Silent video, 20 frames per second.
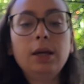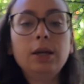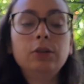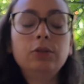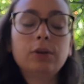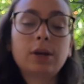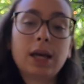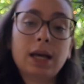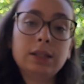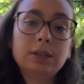
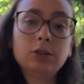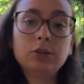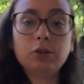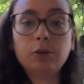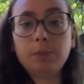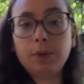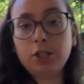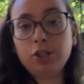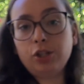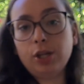No caso, eu
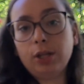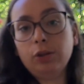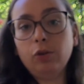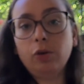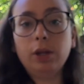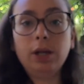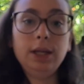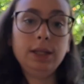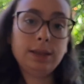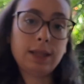sou
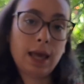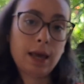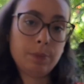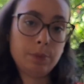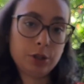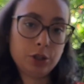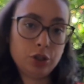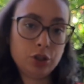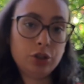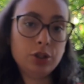mediadora e
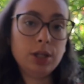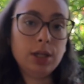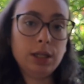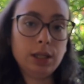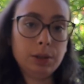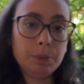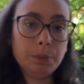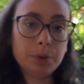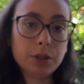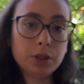intérprete de
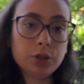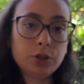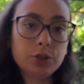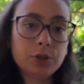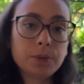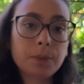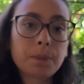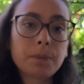Libras,